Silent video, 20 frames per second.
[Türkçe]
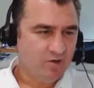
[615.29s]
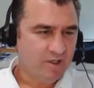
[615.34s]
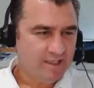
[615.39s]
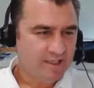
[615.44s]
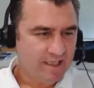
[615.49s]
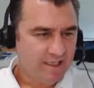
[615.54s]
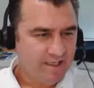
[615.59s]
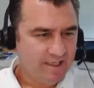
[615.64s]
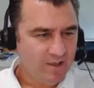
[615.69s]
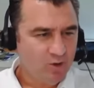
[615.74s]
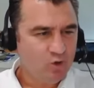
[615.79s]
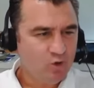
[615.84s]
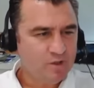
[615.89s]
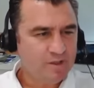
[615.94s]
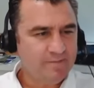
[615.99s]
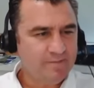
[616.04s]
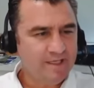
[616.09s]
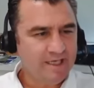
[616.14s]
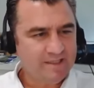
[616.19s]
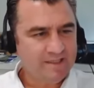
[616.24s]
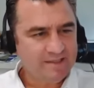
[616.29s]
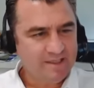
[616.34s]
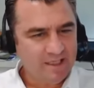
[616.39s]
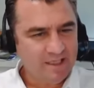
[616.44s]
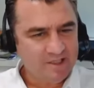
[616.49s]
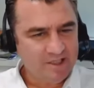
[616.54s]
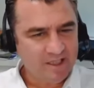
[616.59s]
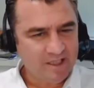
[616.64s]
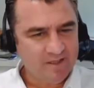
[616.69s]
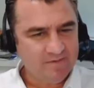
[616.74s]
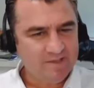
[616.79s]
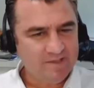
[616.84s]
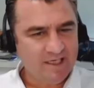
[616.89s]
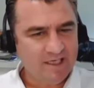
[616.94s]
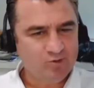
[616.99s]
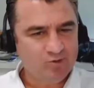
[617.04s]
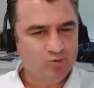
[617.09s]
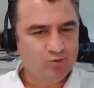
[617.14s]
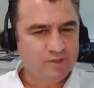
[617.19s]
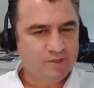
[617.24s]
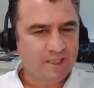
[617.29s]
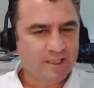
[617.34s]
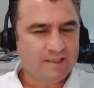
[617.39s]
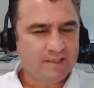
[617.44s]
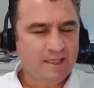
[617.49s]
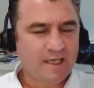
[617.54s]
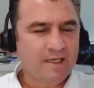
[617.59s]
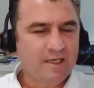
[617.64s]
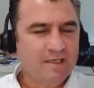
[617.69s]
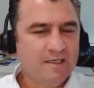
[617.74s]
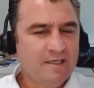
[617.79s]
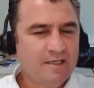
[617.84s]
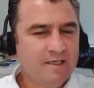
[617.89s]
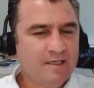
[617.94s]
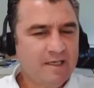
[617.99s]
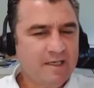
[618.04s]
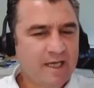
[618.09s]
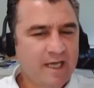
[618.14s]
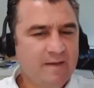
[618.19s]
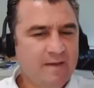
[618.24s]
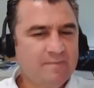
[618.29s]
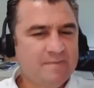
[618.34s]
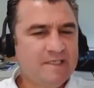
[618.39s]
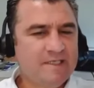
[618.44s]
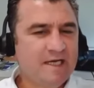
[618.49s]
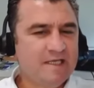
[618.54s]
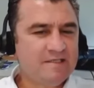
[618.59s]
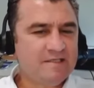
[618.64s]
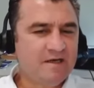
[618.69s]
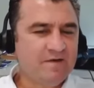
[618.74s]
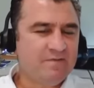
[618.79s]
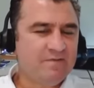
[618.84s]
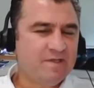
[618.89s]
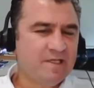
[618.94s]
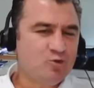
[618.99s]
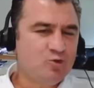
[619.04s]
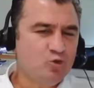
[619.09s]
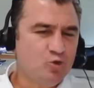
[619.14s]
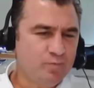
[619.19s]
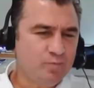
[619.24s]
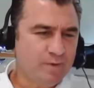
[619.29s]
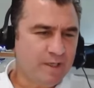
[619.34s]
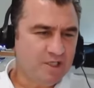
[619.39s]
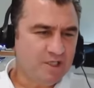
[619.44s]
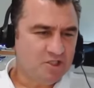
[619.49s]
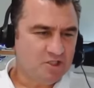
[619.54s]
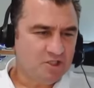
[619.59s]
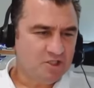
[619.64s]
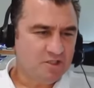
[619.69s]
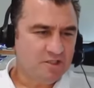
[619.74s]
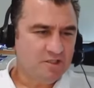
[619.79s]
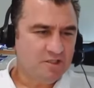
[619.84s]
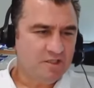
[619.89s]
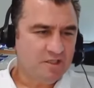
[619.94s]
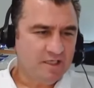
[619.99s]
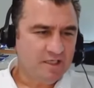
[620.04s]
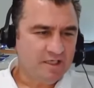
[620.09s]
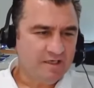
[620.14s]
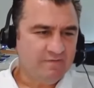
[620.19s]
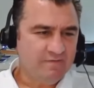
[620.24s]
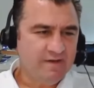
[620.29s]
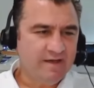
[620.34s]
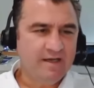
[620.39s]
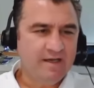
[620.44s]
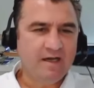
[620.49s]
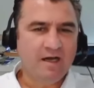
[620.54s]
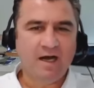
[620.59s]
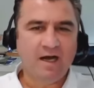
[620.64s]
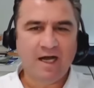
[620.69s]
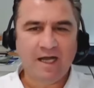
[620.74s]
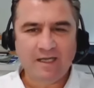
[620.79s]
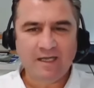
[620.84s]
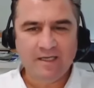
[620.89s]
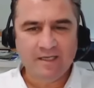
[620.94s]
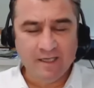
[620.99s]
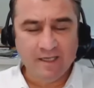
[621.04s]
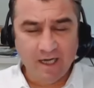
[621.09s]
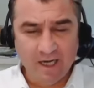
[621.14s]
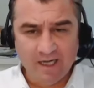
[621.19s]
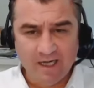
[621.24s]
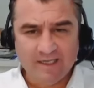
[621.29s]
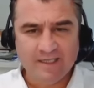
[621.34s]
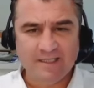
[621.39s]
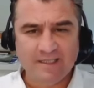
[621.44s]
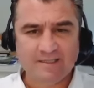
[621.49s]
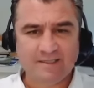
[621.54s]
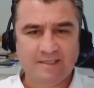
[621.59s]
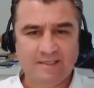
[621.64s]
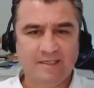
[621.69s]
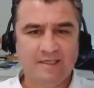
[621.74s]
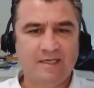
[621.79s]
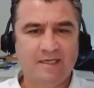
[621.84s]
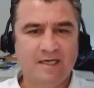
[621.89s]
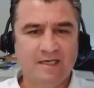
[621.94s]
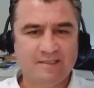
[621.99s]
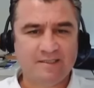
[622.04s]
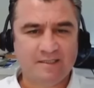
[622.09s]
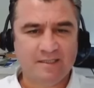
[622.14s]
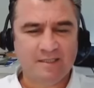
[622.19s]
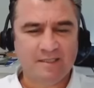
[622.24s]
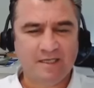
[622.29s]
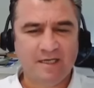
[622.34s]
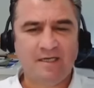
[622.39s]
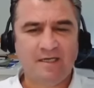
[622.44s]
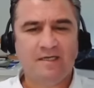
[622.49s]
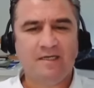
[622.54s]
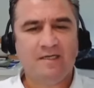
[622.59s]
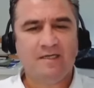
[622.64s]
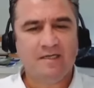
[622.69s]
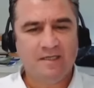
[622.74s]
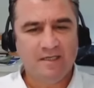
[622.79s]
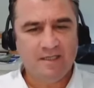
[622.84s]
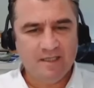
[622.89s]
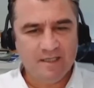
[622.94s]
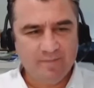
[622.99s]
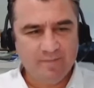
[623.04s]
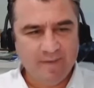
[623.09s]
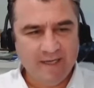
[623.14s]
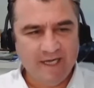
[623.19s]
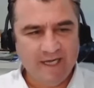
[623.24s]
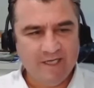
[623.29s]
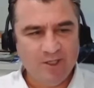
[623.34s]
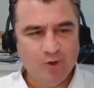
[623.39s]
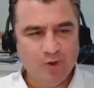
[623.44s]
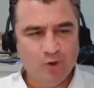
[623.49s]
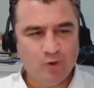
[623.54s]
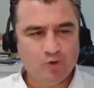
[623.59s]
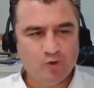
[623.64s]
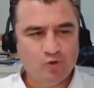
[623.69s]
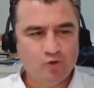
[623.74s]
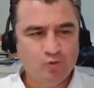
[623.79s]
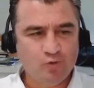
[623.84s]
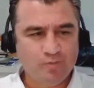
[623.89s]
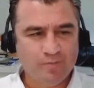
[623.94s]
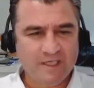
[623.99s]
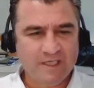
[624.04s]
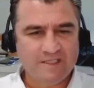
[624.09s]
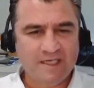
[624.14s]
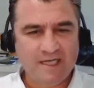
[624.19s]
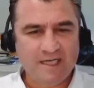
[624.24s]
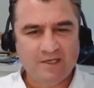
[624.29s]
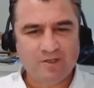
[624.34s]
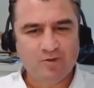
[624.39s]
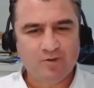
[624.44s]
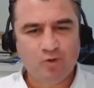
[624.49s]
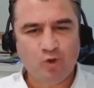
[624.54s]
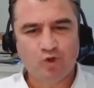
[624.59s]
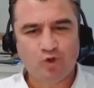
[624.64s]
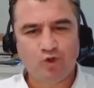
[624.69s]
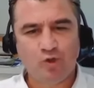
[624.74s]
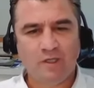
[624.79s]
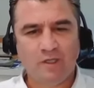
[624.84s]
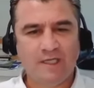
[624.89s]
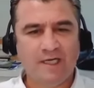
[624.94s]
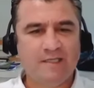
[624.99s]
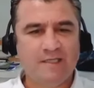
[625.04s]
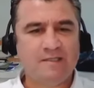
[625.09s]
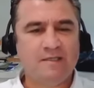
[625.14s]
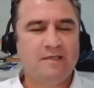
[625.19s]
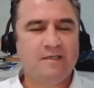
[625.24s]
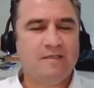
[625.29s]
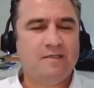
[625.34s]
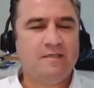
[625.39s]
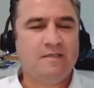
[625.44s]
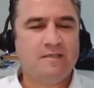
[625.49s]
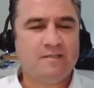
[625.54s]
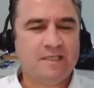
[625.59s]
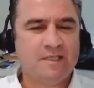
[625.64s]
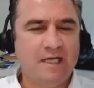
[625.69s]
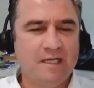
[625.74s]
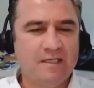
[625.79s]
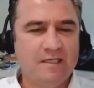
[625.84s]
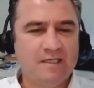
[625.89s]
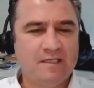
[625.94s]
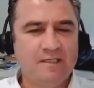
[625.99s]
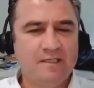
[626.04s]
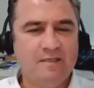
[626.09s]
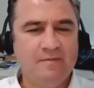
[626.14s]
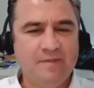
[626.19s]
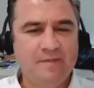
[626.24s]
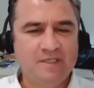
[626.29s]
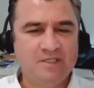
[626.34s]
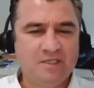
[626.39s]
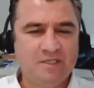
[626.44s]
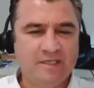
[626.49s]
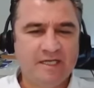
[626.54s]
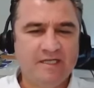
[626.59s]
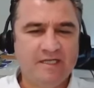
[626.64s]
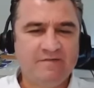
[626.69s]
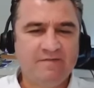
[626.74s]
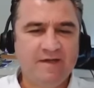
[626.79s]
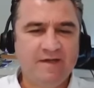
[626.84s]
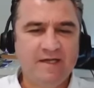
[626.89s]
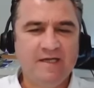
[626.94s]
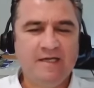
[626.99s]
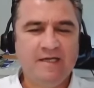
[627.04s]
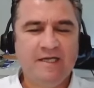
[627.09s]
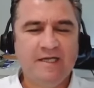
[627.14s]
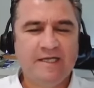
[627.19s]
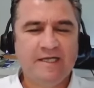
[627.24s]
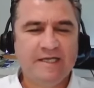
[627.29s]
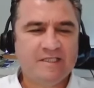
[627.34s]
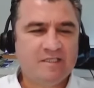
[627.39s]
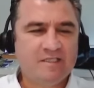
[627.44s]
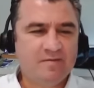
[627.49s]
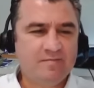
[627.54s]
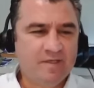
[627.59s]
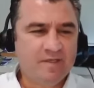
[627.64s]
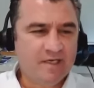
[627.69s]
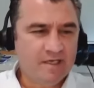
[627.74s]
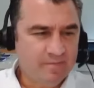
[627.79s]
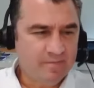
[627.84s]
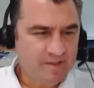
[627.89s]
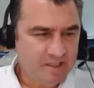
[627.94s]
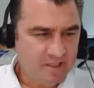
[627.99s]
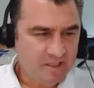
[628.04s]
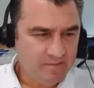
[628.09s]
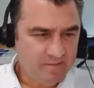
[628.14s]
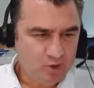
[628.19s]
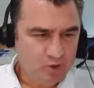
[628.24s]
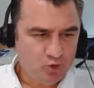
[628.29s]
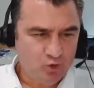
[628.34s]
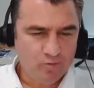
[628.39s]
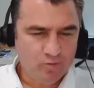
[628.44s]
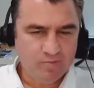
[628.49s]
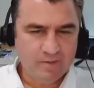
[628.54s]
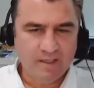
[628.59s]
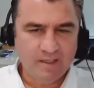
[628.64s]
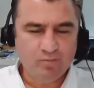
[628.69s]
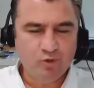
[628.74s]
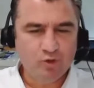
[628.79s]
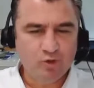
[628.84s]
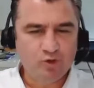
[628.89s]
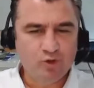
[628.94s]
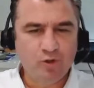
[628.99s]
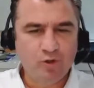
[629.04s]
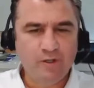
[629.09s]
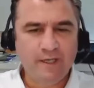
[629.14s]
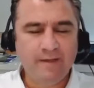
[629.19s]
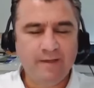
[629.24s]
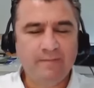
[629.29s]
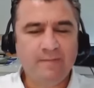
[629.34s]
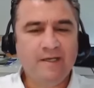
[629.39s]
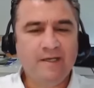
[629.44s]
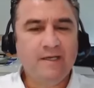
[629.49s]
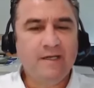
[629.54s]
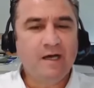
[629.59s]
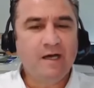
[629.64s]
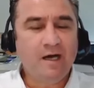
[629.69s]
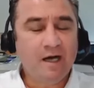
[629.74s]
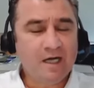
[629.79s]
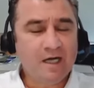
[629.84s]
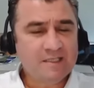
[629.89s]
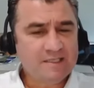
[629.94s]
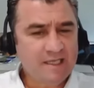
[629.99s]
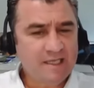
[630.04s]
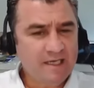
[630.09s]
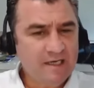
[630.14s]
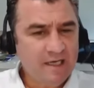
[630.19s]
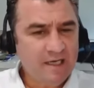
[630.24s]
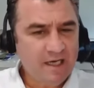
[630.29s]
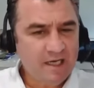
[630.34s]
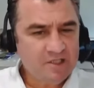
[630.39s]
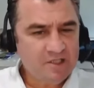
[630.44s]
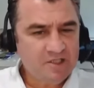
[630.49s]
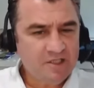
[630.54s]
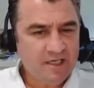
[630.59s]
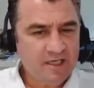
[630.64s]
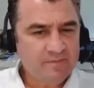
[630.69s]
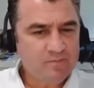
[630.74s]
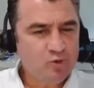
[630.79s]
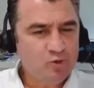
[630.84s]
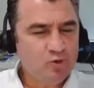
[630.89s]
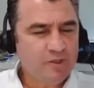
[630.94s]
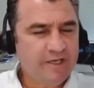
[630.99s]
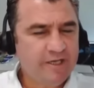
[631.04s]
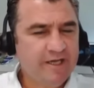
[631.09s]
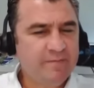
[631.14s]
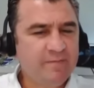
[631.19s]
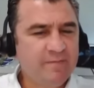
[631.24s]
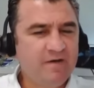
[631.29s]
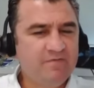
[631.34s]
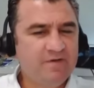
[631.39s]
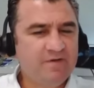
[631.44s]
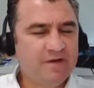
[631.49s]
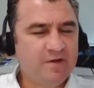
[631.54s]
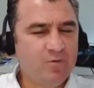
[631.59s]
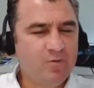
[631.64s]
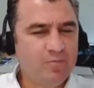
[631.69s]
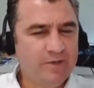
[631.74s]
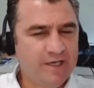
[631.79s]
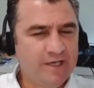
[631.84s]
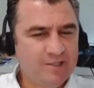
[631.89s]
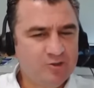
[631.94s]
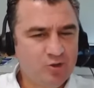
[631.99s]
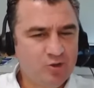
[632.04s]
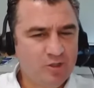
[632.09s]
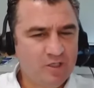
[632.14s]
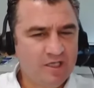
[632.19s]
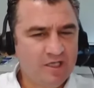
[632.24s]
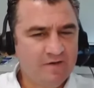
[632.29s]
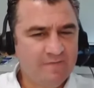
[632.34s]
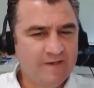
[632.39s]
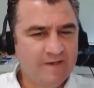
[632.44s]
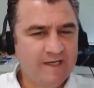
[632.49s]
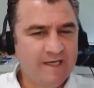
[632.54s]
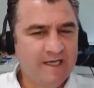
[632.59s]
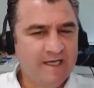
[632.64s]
O nedenle orada biraz daha çekimsel dursak da MTA tarafında tüpraş e, ve ay, ay gazı aslında e, beğeniyoruz. Tüpraş her koşulda e, sağlıklı bir şirket ve yatırımlarını bitirmiş durumda bunu söyleyeyim. Aksa Enerji hem Türkiye hem Afrika operasyonları var.